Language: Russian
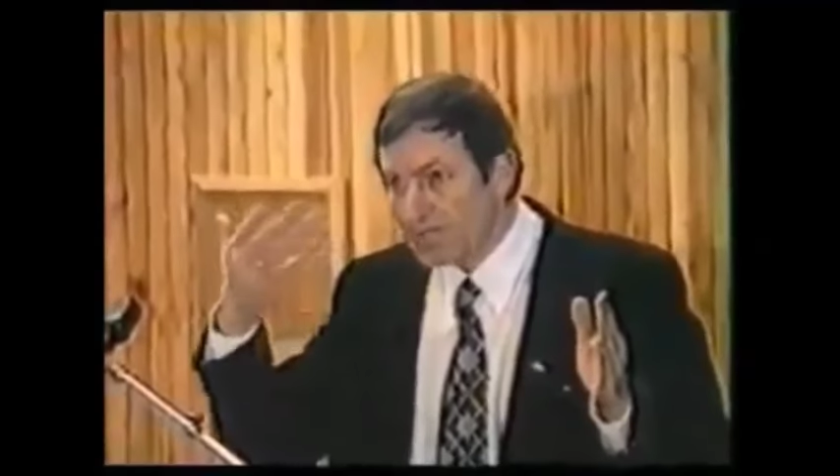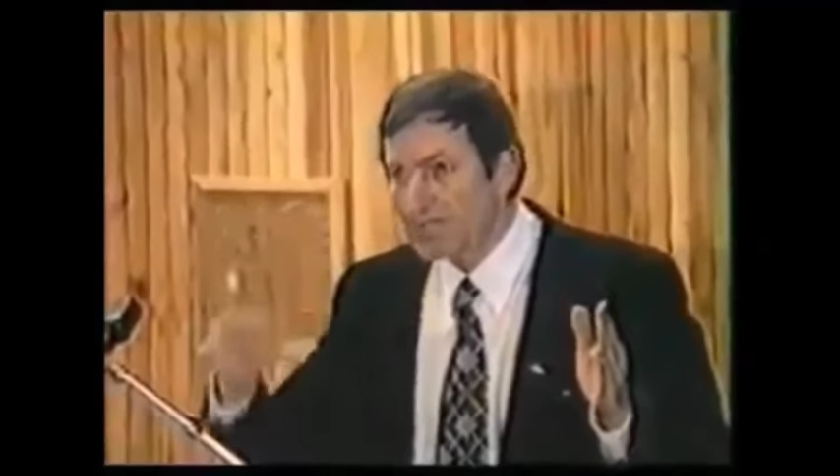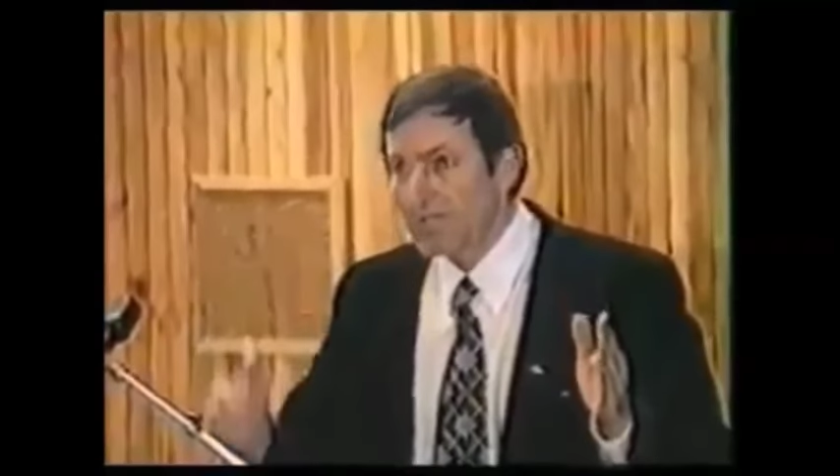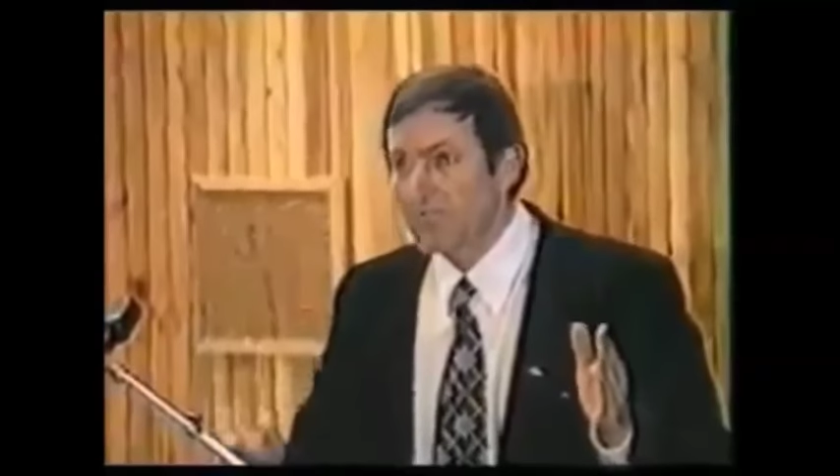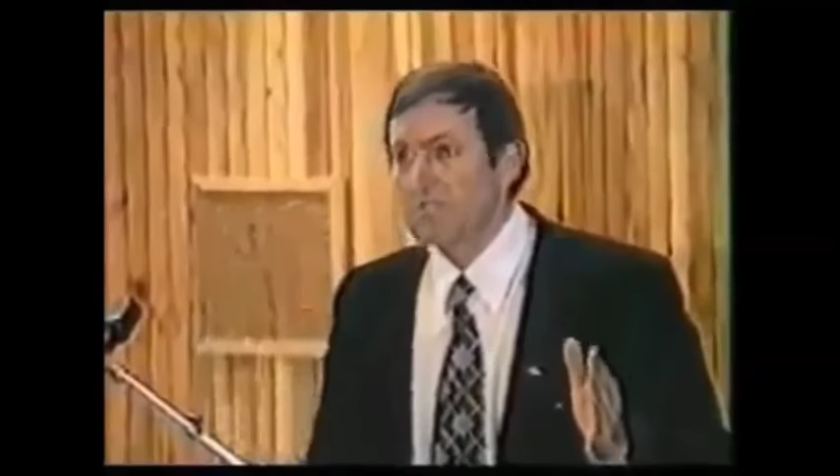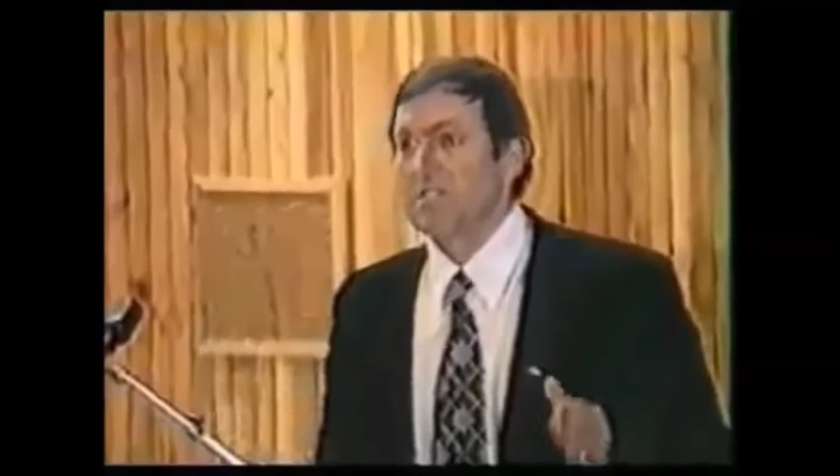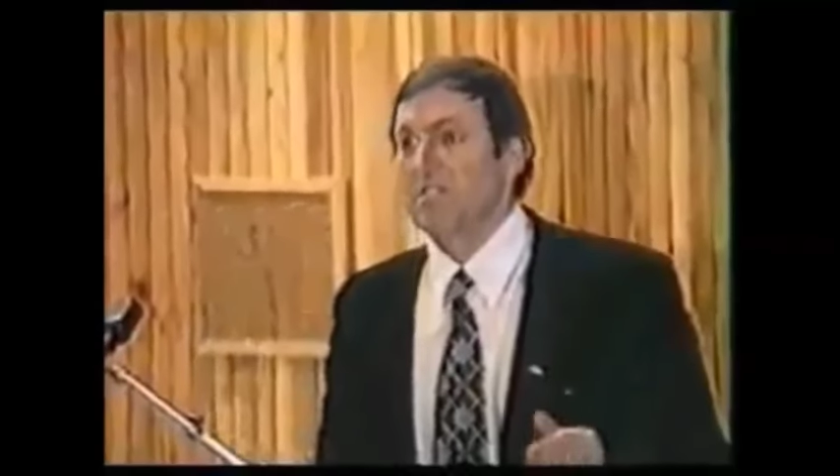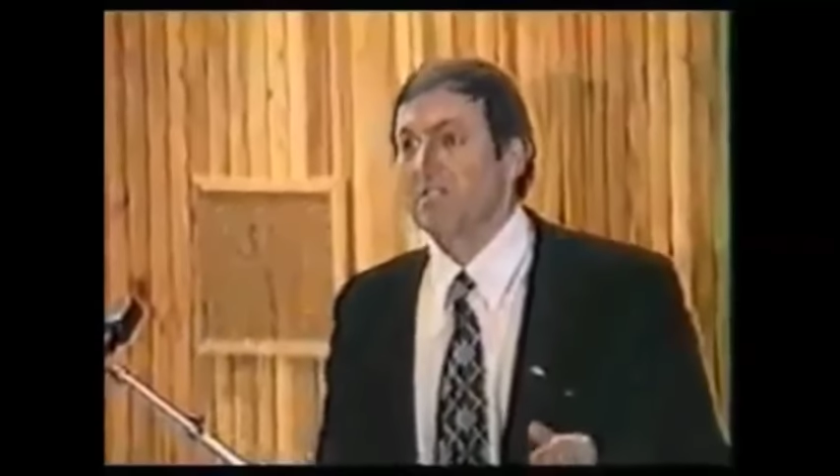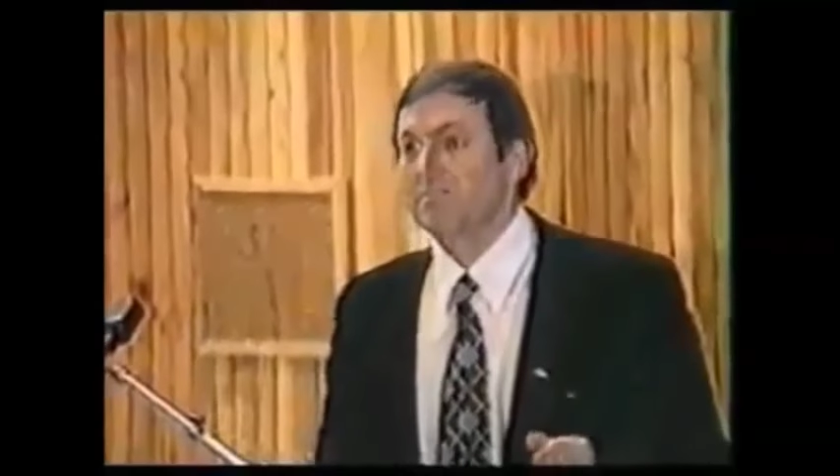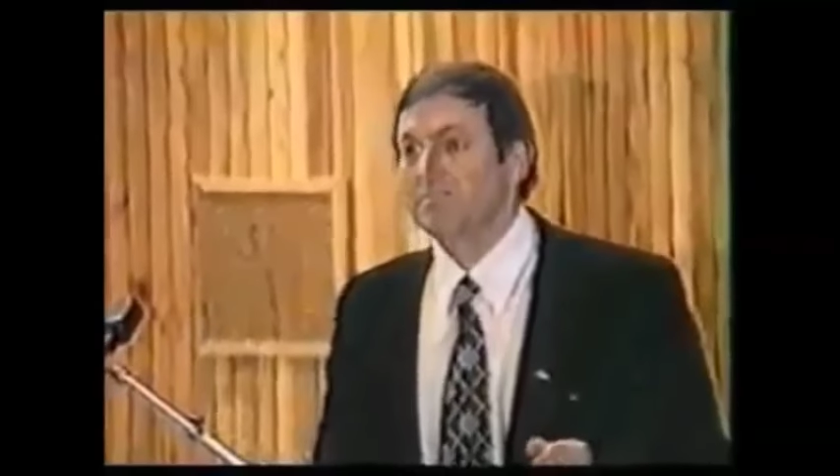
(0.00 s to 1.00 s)
наше
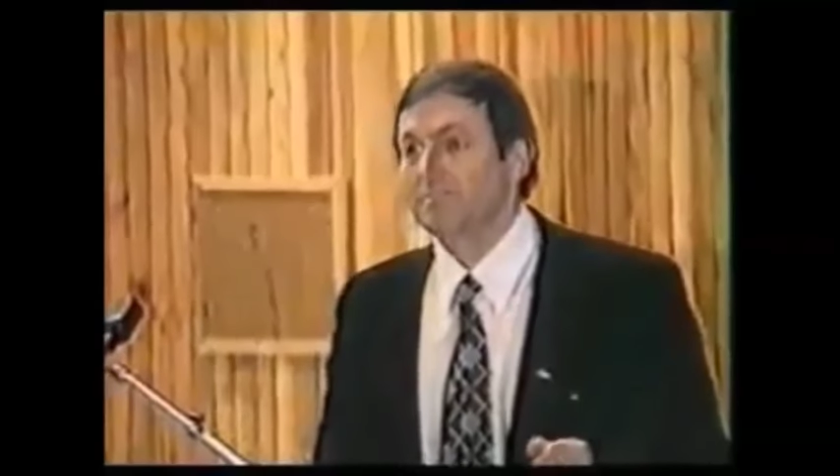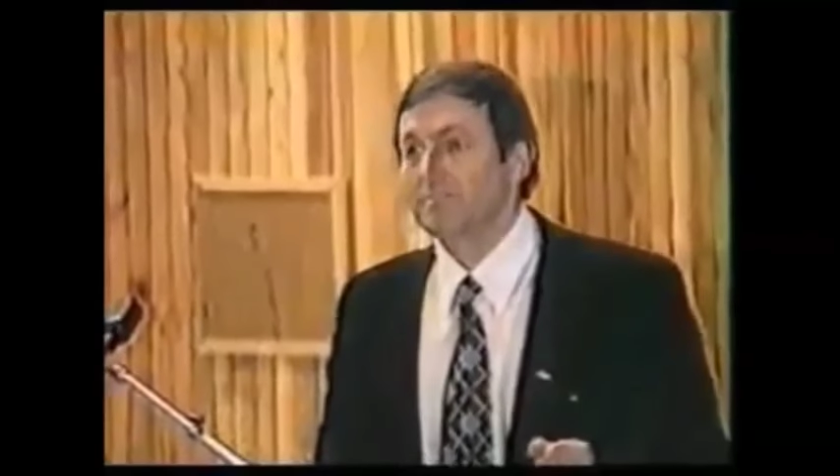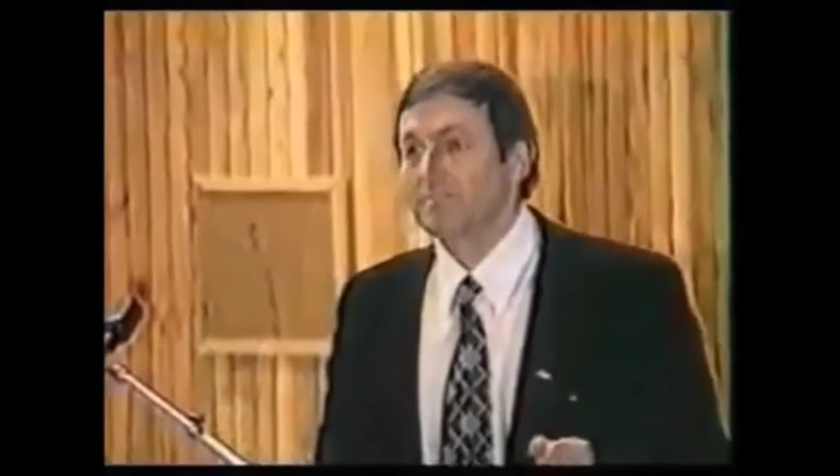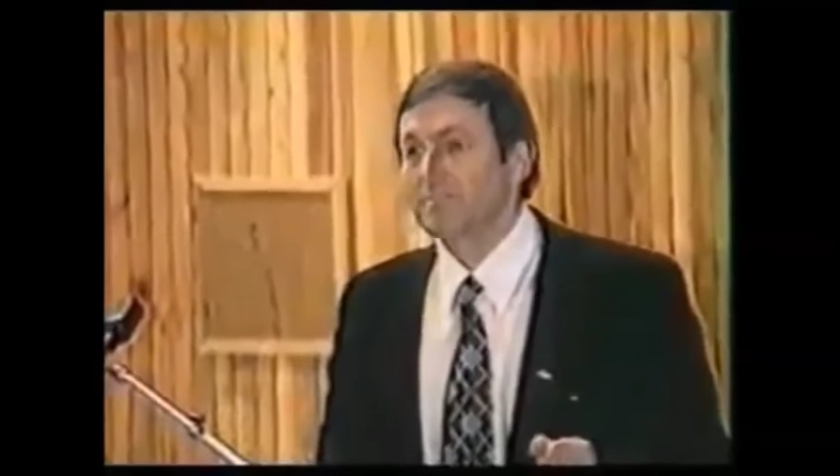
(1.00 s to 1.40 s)
соображение.